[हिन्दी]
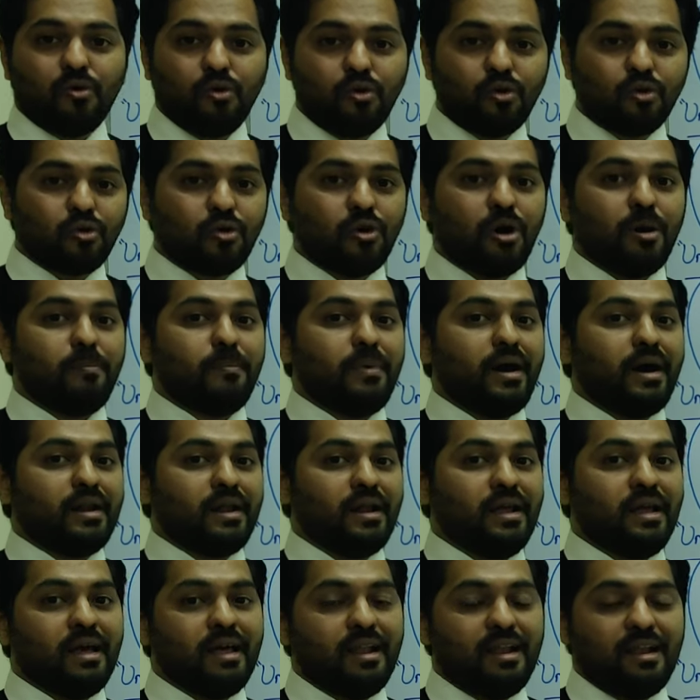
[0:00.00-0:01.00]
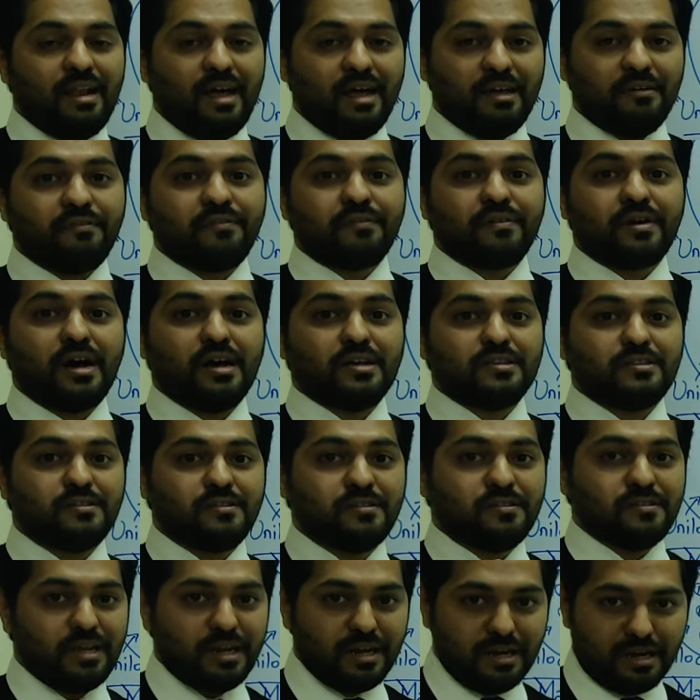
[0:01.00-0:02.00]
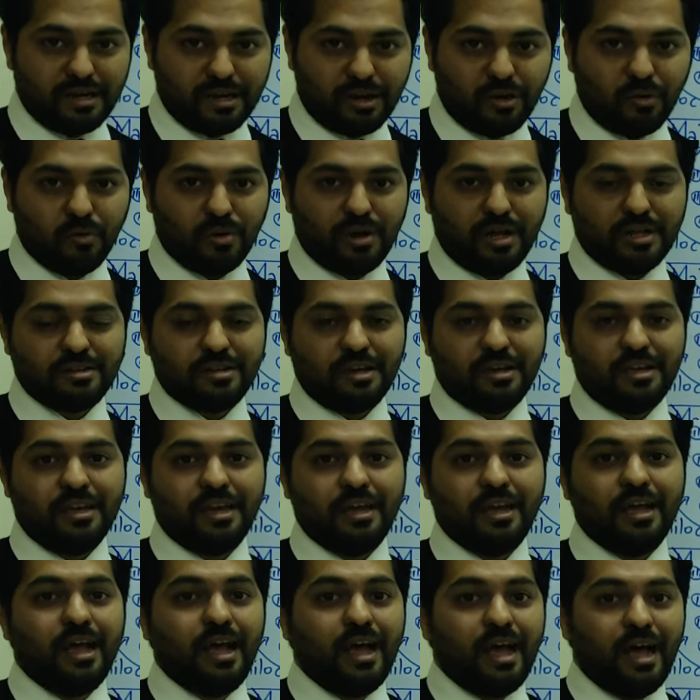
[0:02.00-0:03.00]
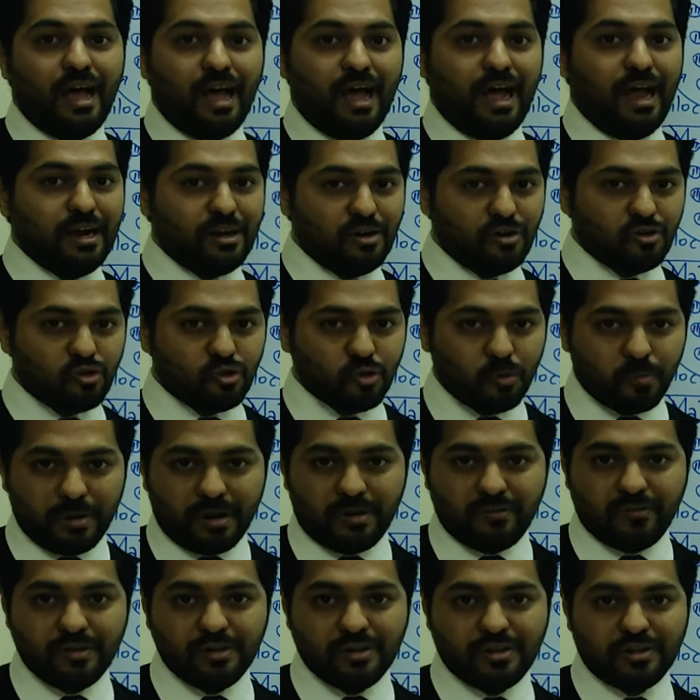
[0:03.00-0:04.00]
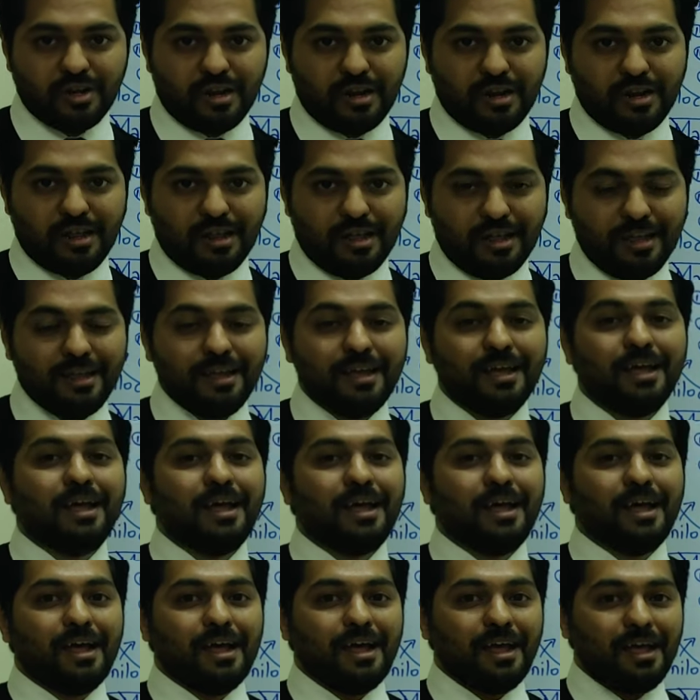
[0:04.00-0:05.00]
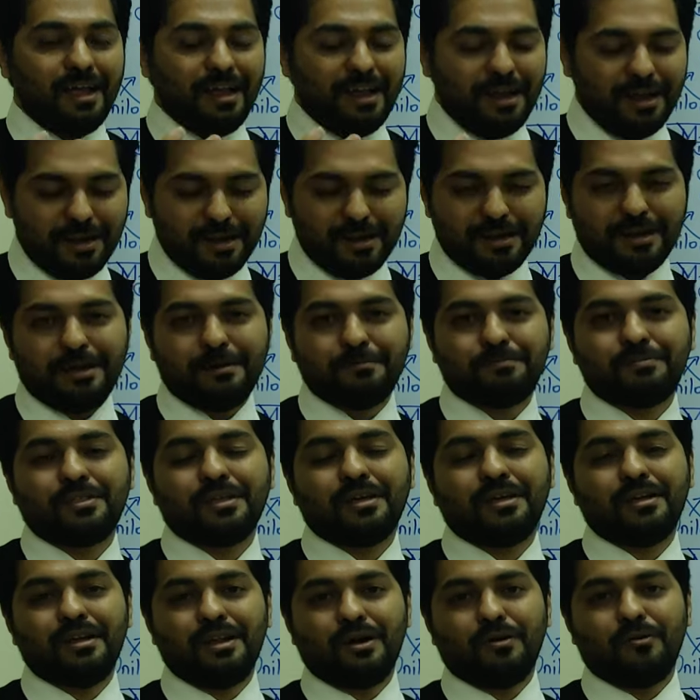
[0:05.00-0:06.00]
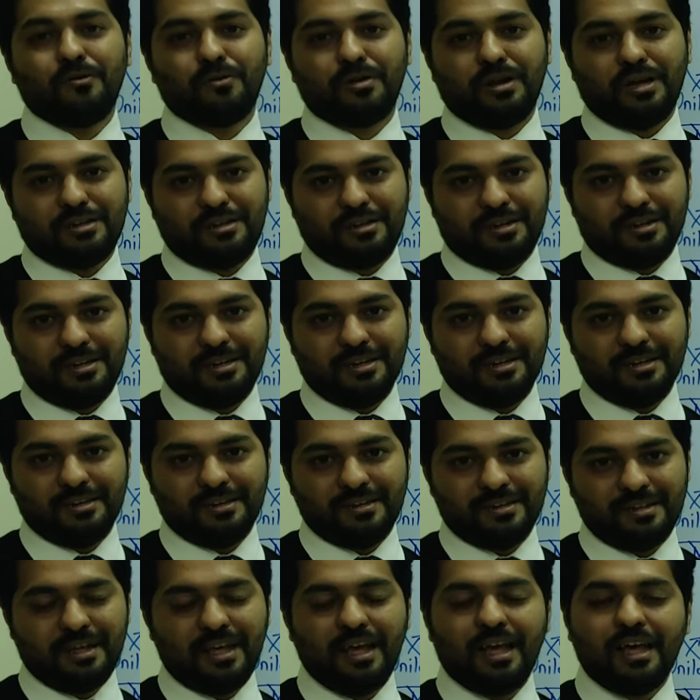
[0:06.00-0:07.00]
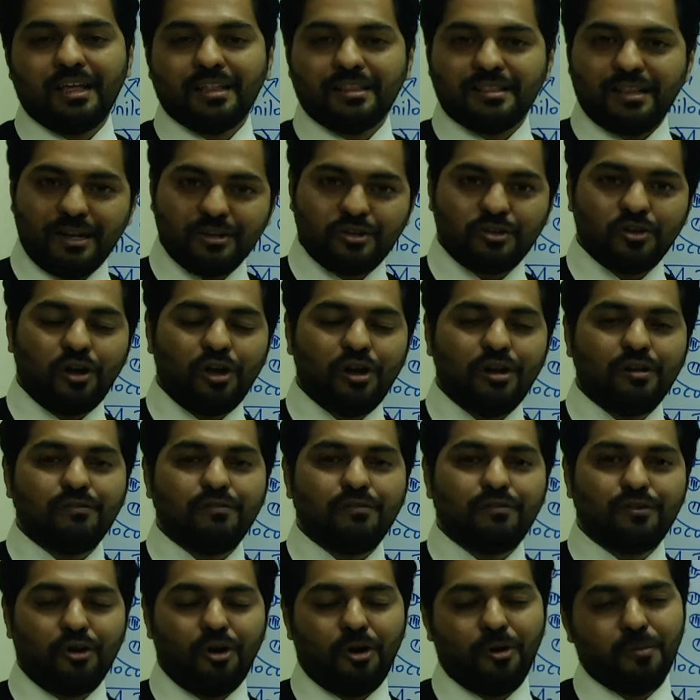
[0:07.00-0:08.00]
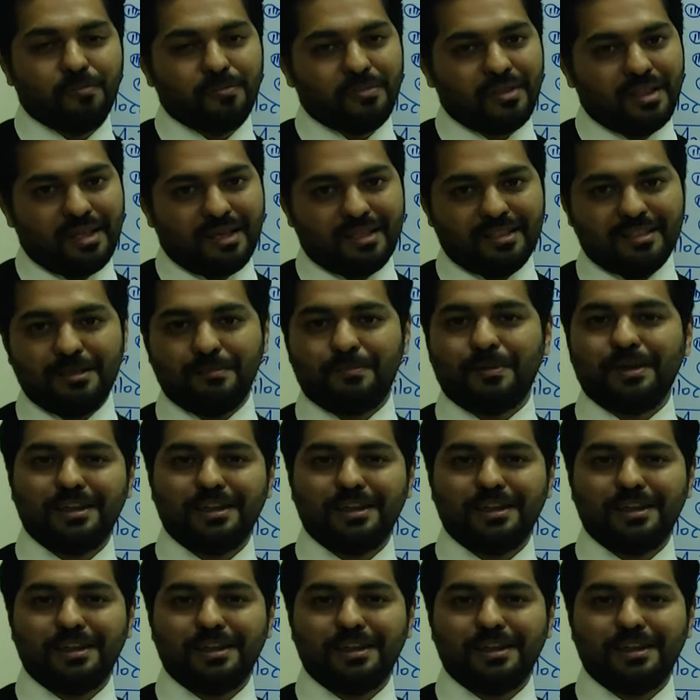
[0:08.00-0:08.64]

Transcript: उनको हमारे लाइफ का सेंटर होना चाहिए एंड सुपरफिशियल नहीं इन डेप्थ लव होना चाहिए दैट्स ऑल फ्रॉम द